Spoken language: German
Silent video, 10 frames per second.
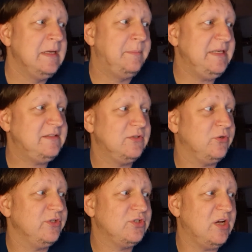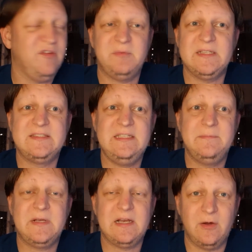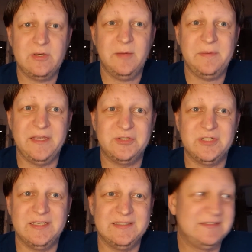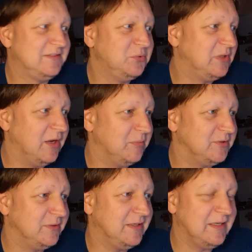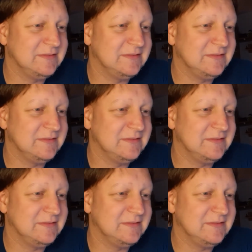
beste Deutsche auf Platz 7, Claudia Pechstein. Das ist unglaublich, oder?